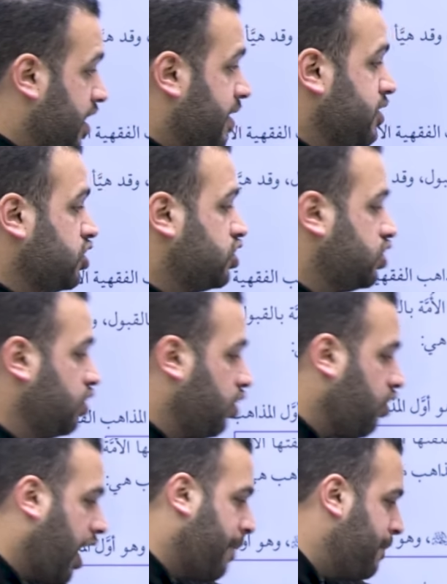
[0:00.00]
من
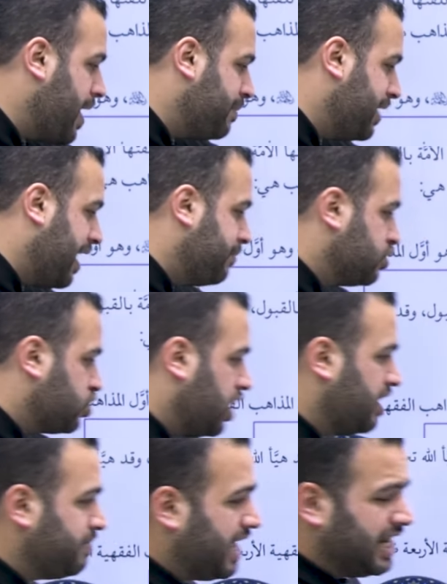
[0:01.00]
شيوخه حماد بن ابي
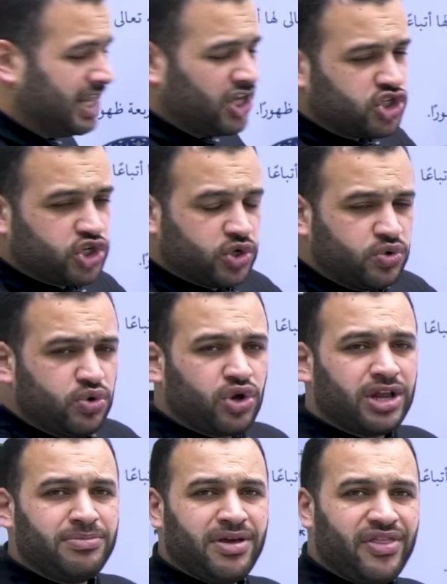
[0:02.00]
سليمان شيوخ
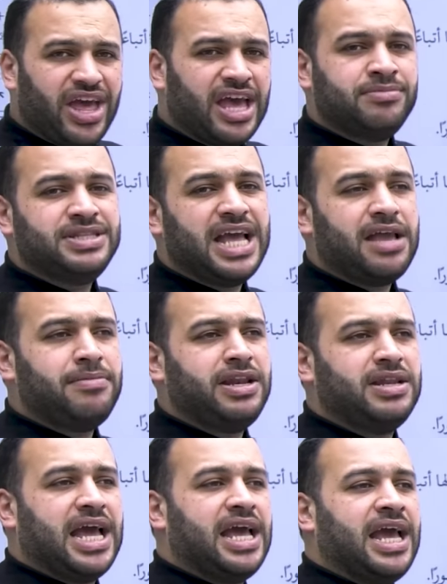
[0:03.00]
المذاهب دائما
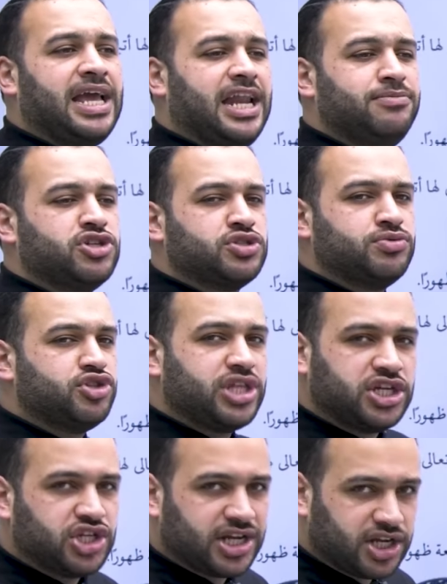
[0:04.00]
يعني مش
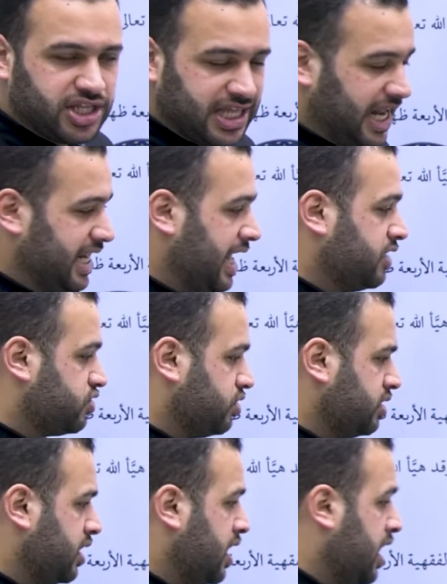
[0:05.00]
منتشره كثير على الالسن